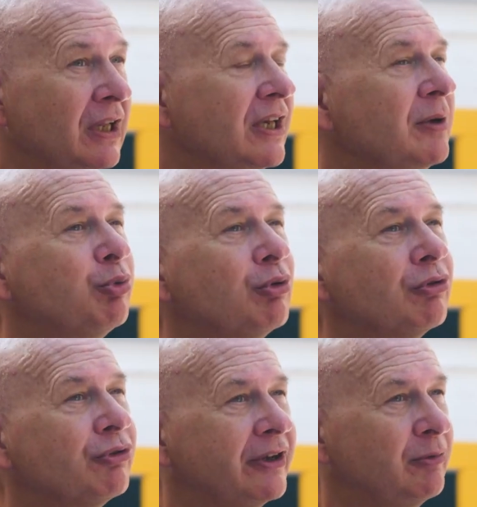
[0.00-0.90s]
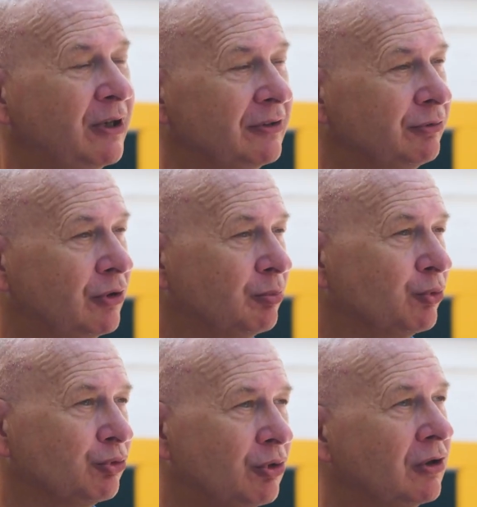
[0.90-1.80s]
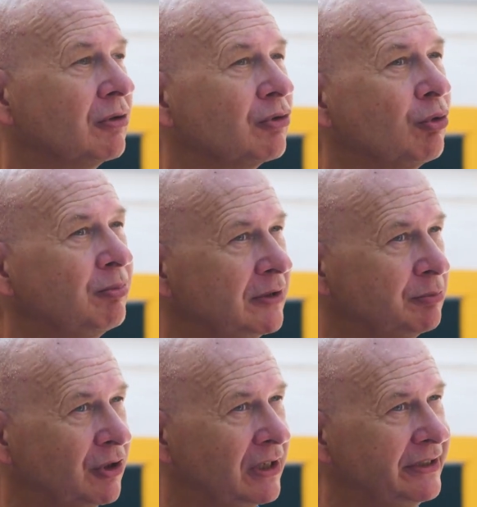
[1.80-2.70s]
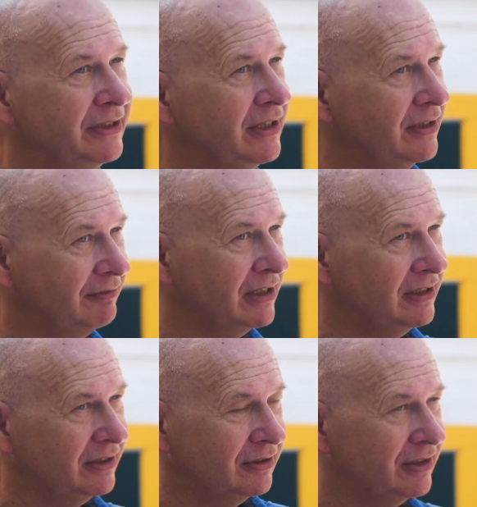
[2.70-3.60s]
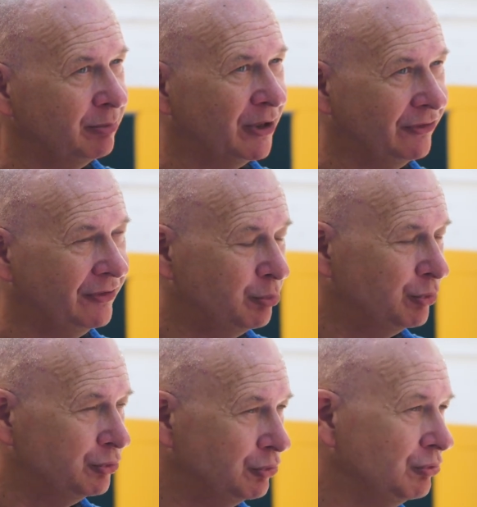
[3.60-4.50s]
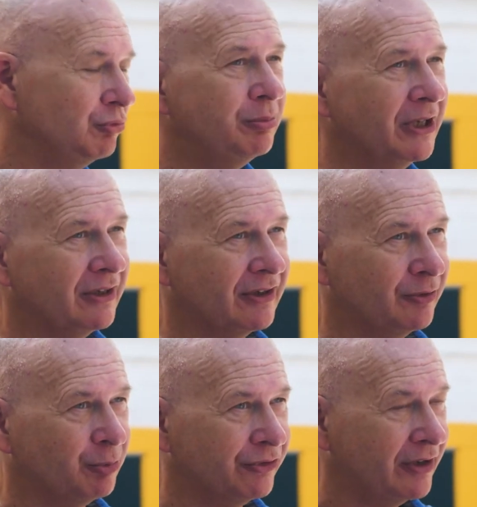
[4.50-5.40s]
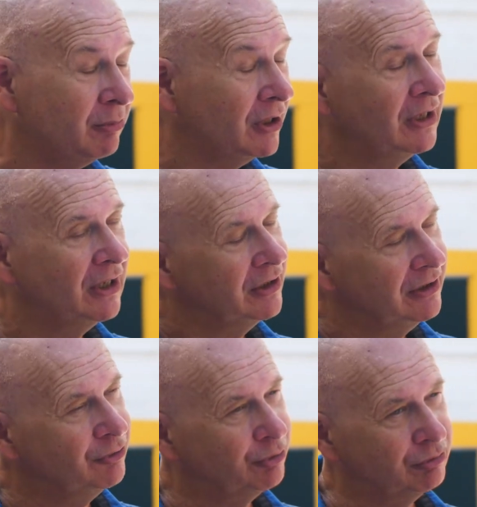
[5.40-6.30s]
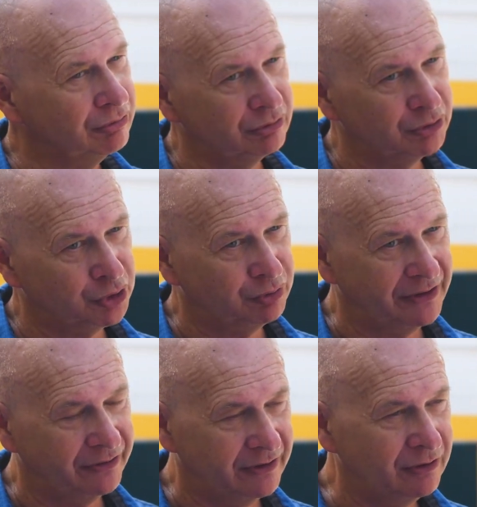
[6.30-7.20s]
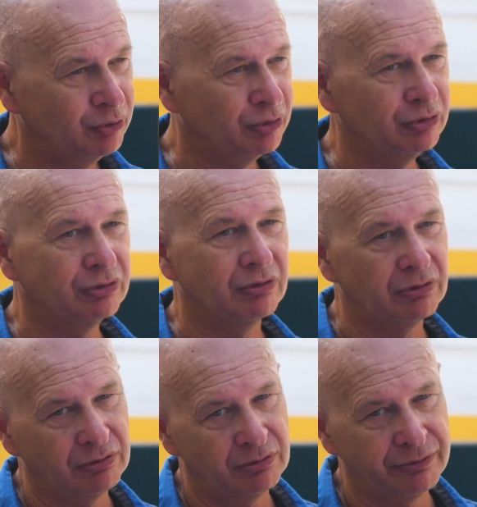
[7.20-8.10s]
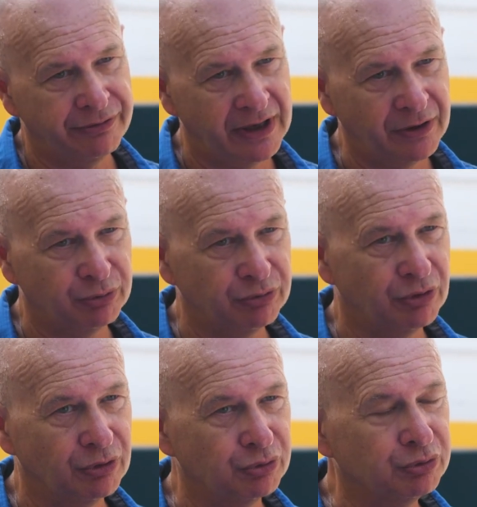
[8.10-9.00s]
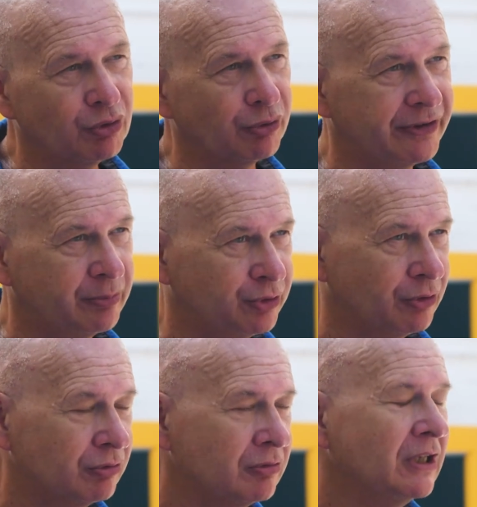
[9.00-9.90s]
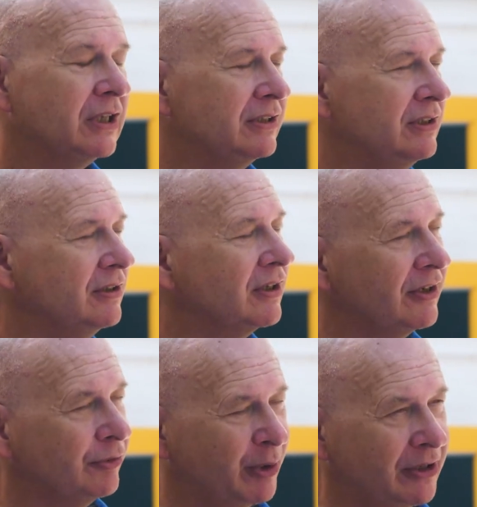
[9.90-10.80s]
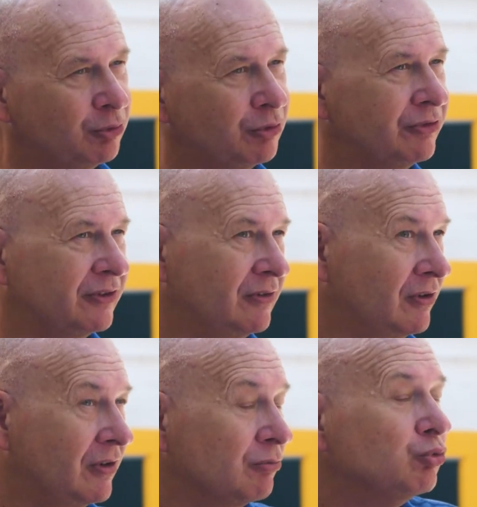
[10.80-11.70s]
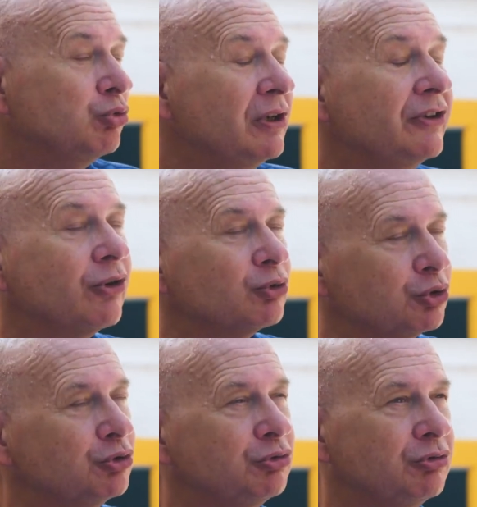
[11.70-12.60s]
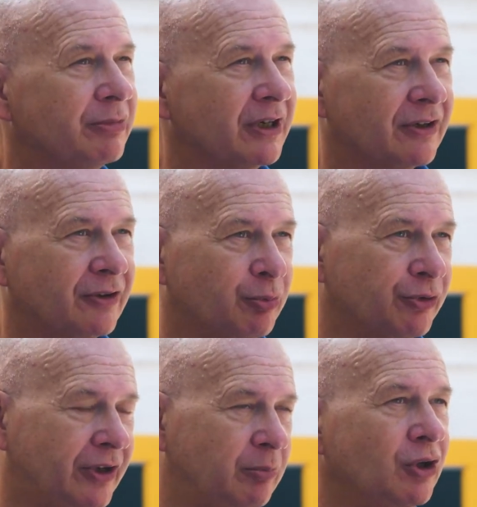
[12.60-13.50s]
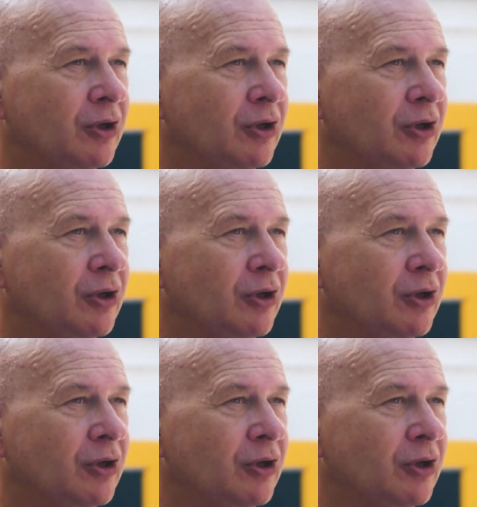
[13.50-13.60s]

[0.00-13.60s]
Et pour que cette plateforme soit complètement alignée avec les, principes du numérique responsable, ils ont choisi de faire une, une conception qui respecte tous les enjeux du numérique responsable